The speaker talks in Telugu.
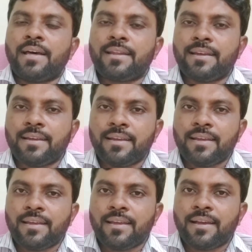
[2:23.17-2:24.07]
అరే
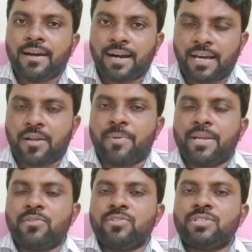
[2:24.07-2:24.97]

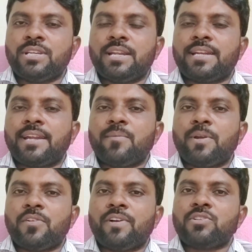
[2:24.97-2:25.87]
అరవై నుంచి
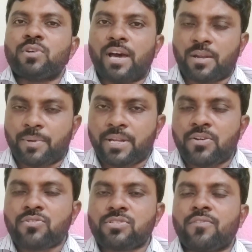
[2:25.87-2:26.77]
రిటైర్మెంట్ వయసు అరవై
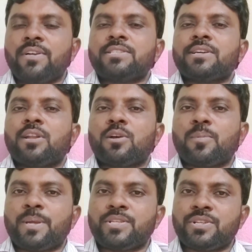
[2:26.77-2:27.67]
రెండు సంవత్సరాలకు
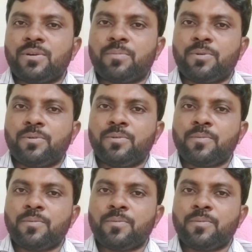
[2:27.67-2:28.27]
పెంచినప్పుడు